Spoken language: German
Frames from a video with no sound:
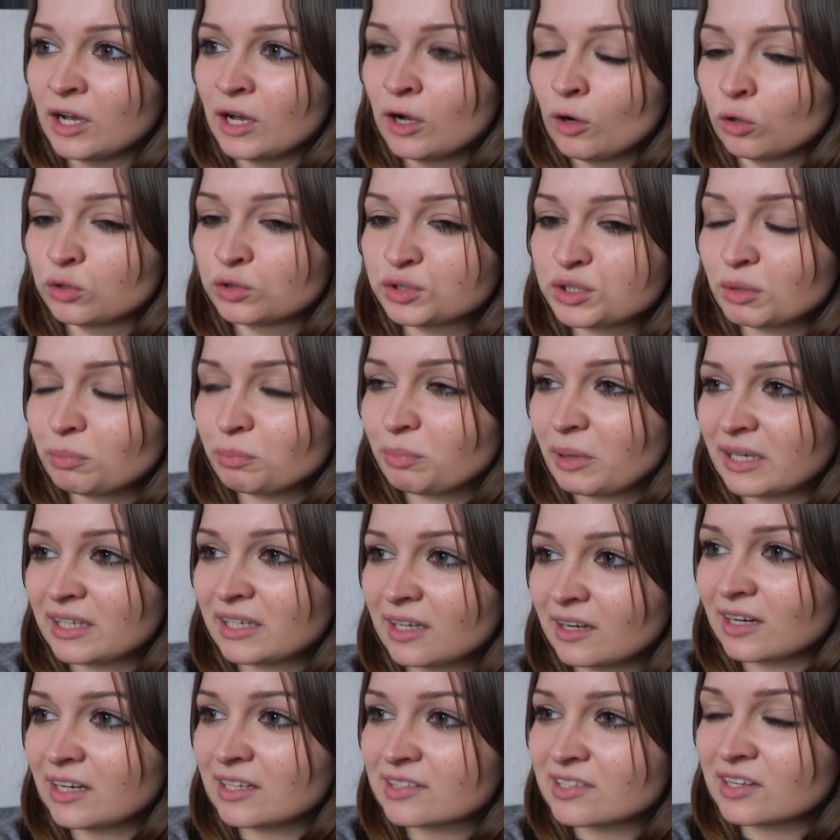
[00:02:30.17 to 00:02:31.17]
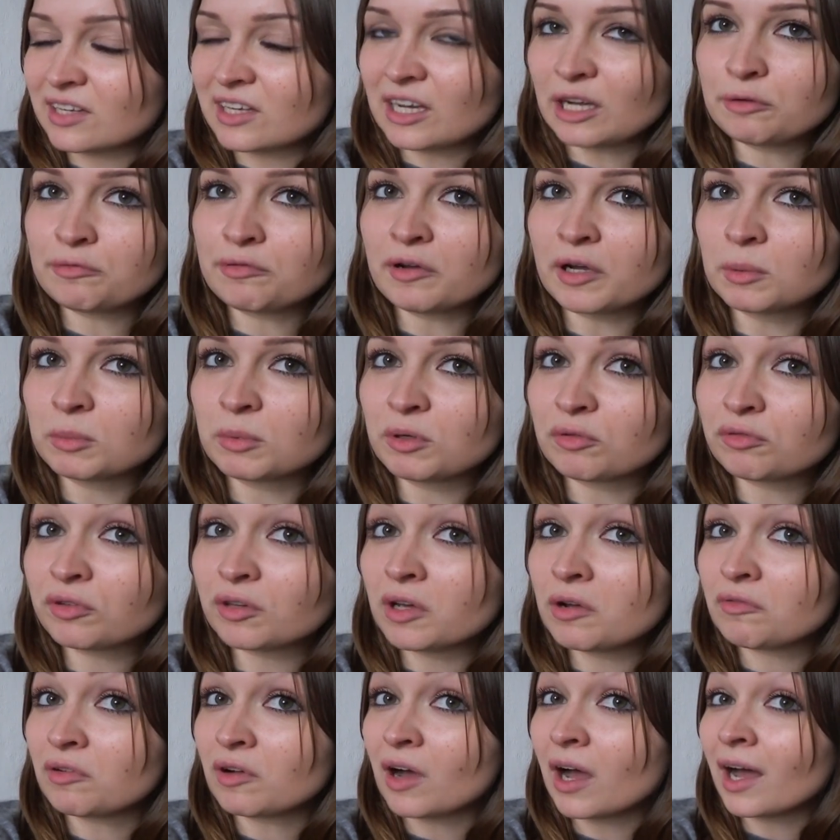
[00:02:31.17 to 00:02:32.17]
Mhm. Und den Becher lasse ich einfach im
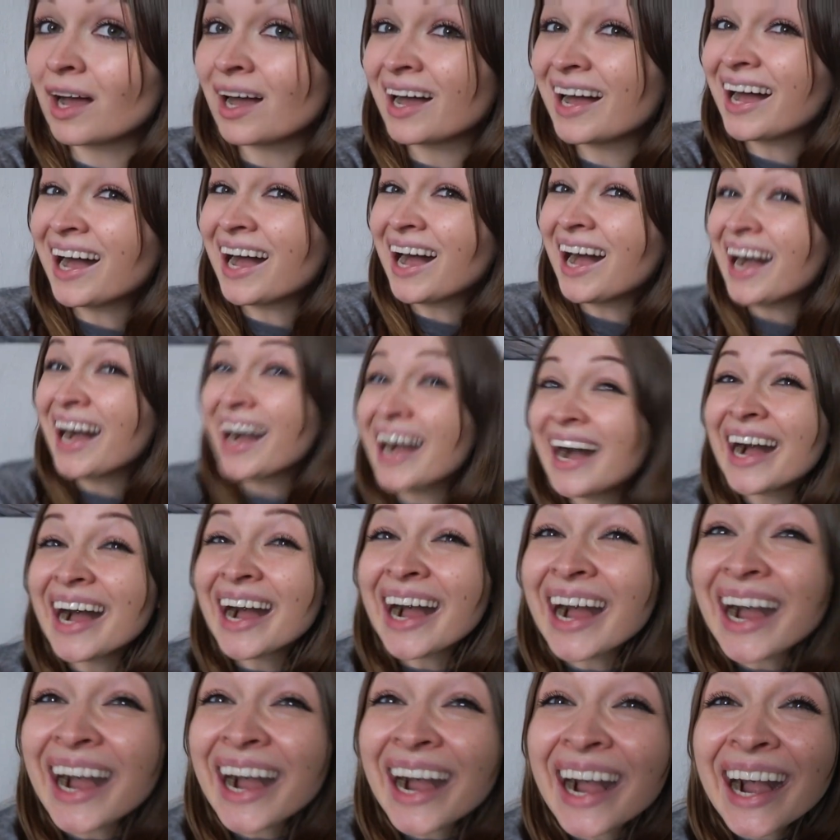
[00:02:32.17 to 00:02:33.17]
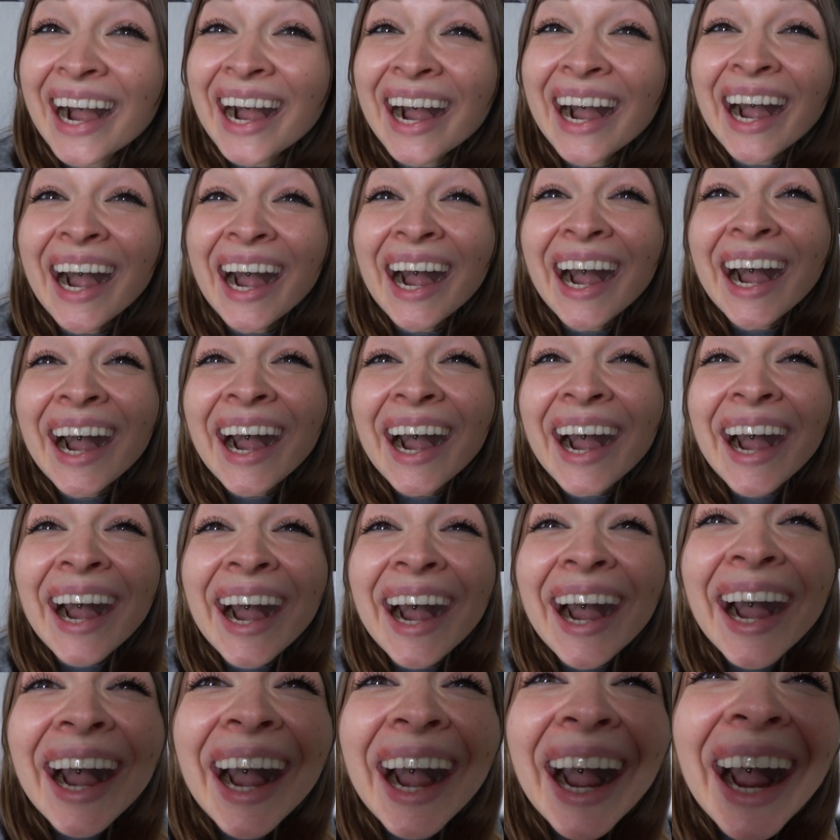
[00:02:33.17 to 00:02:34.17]
Gefrierfach. Ja, gucken wir mal, ob
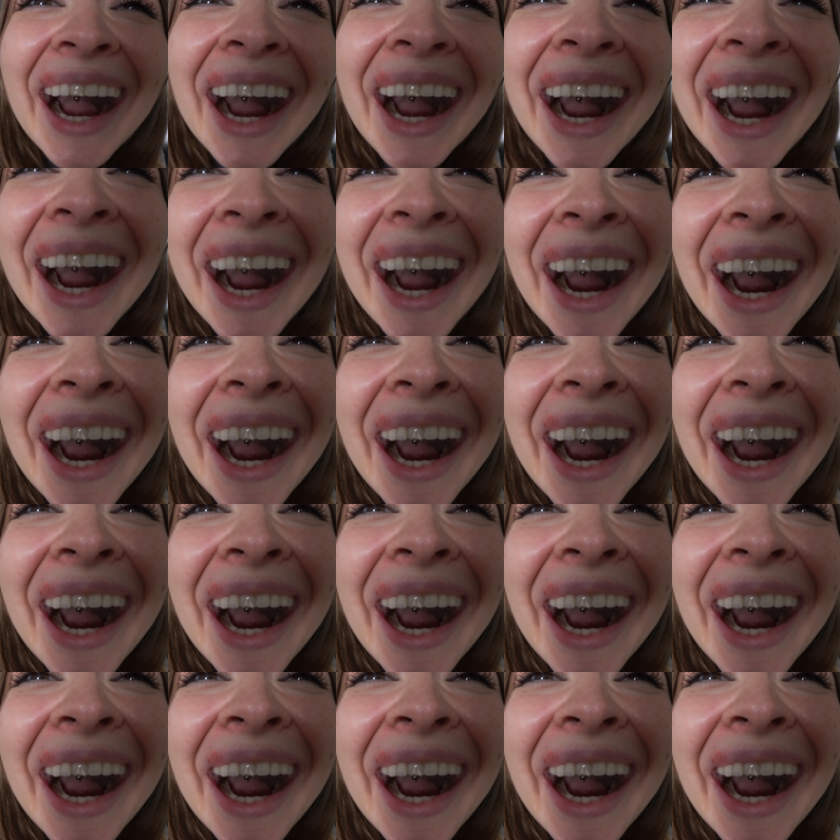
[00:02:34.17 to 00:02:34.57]
das was wird.